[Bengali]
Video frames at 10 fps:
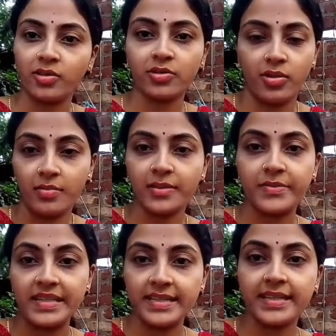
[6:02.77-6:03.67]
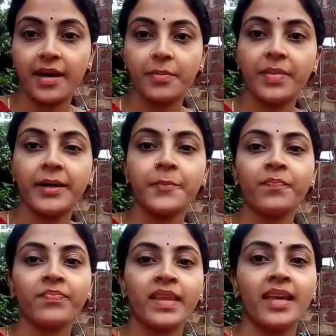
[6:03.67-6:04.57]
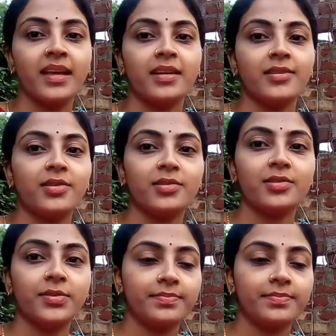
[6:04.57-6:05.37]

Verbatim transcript: এখনই হয়তো আবার বৃষ্টি নামবে তো